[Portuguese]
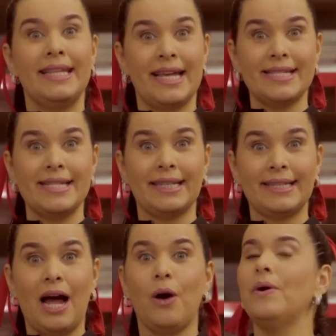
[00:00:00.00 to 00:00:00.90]
Nesse
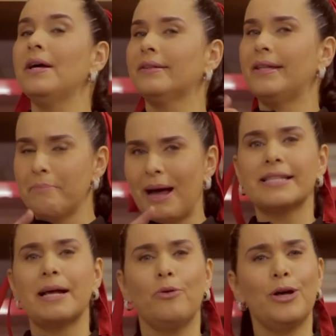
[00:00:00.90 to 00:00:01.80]
Natal, dê
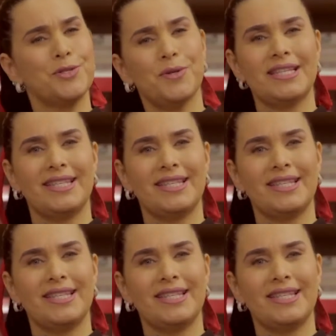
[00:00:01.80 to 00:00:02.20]
mais sabor à sua